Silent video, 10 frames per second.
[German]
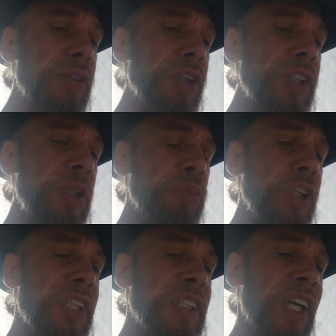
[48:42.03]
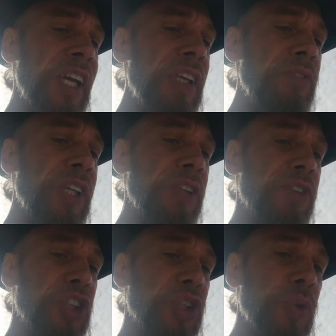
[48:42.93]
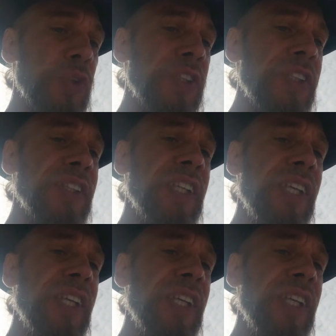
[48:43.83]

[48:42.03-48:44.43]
durch die Polizei wegen Verstoßes